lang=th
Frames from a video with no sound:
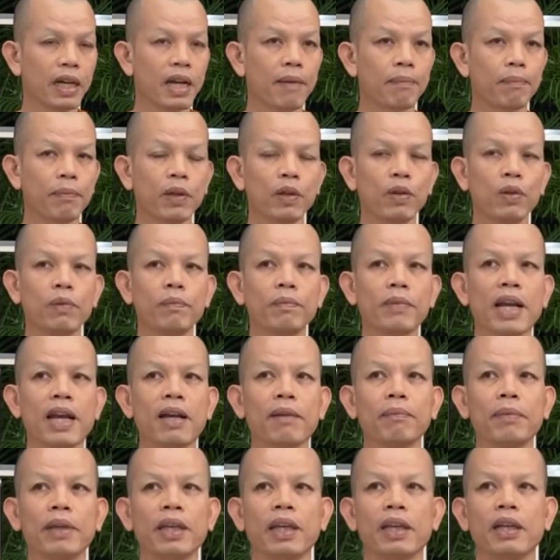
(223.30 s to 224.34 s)
ระงับอารมณ์ทา
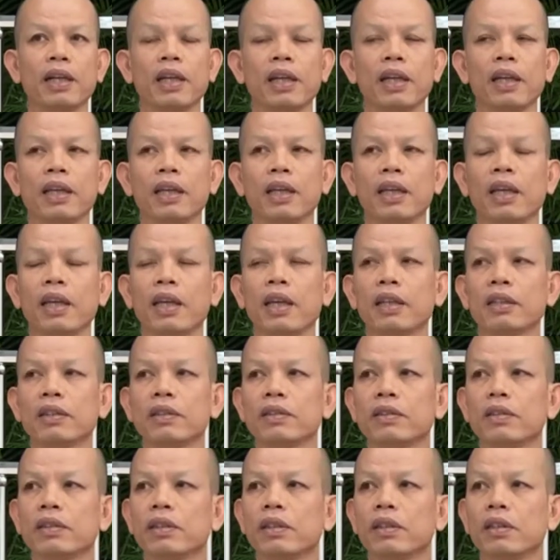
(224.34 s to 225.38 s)
งเพศได้แห้ง
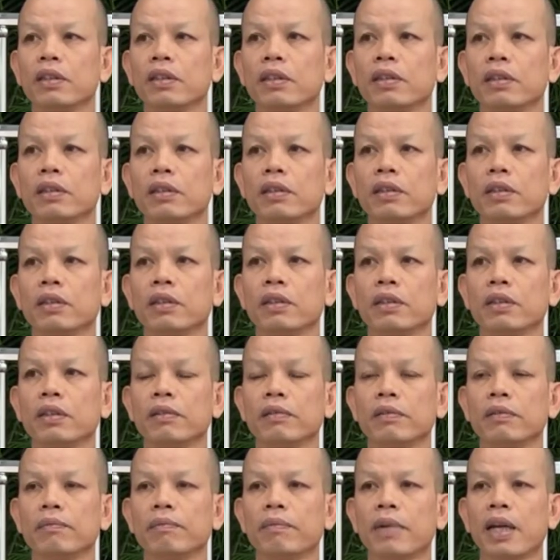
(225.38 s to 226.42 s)

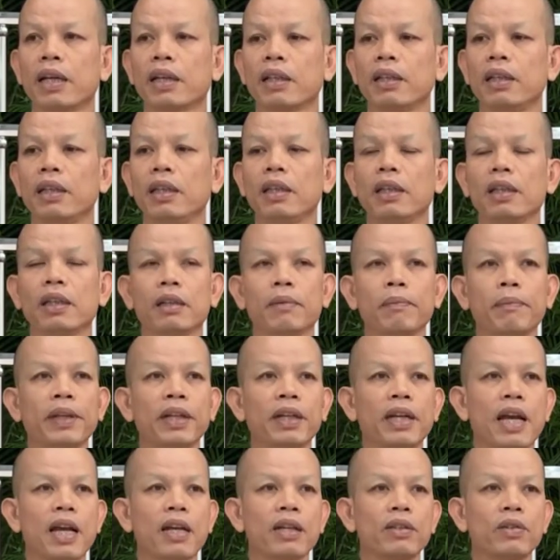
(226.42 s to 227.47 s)
บางที่เป็
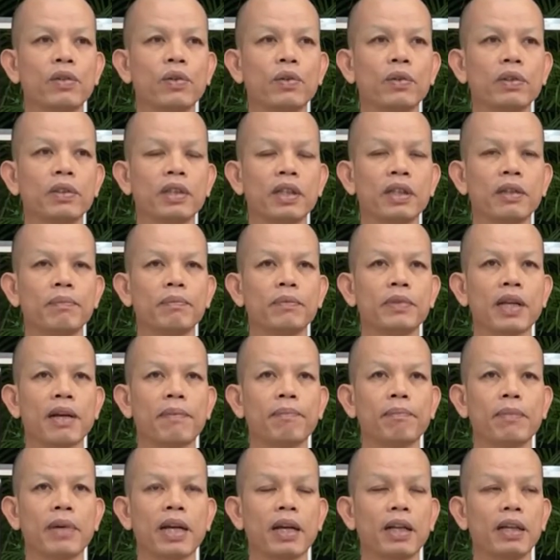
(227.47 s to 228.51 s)
นการส่งเสริมสั
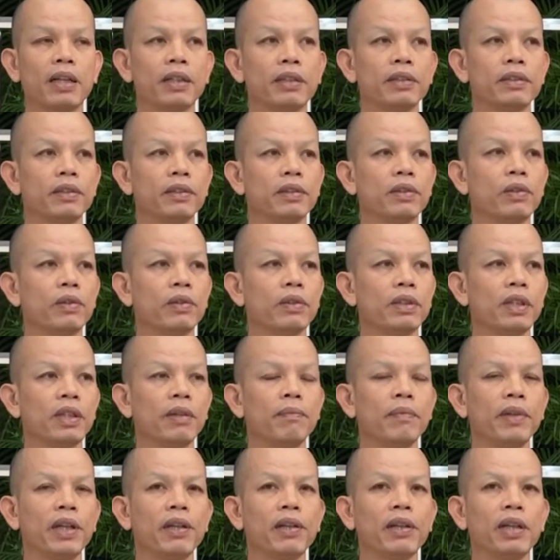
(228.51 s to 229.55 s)
มบันส่งเสริ
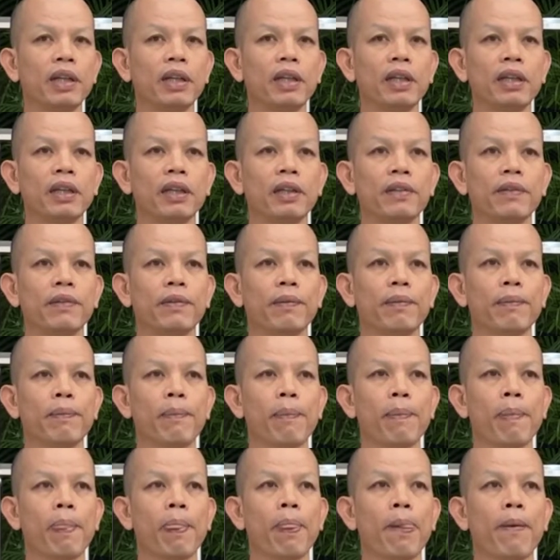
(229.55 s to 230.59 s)
มแนวใด
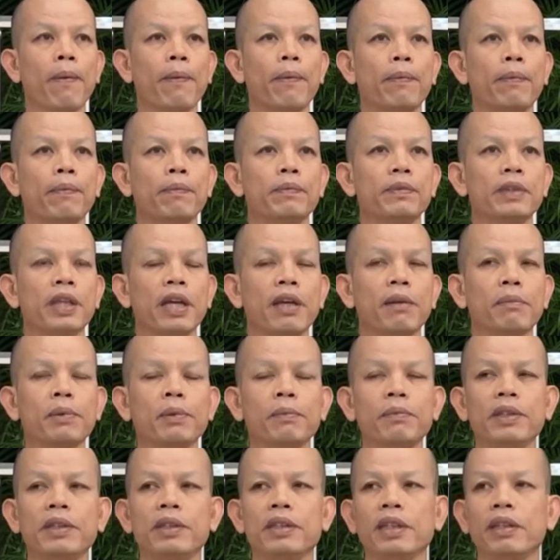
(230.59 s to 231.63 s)
ใจ
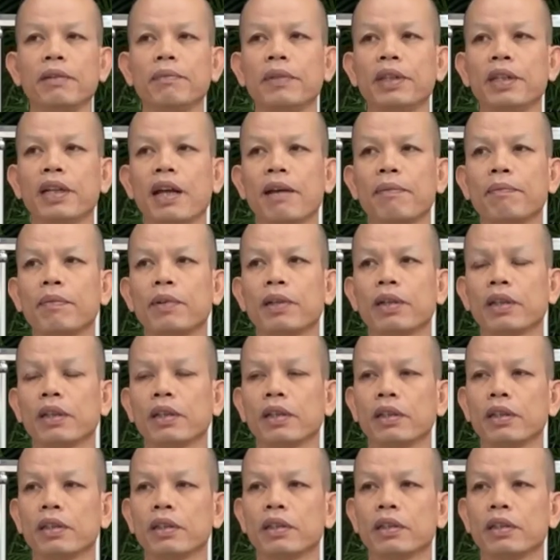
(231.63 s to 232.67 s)
ว่ามีศีลมีธรรมน่ะ
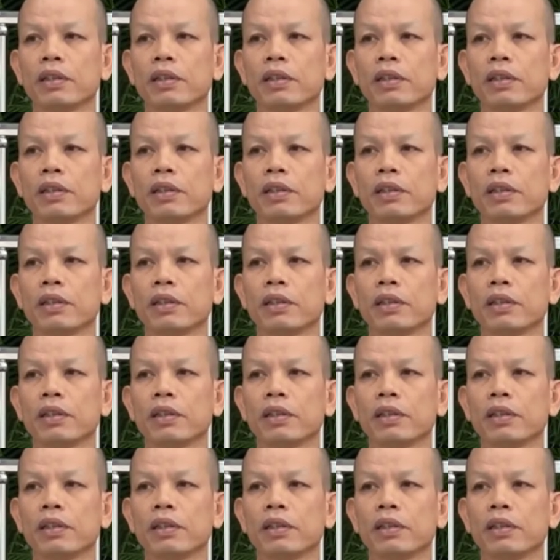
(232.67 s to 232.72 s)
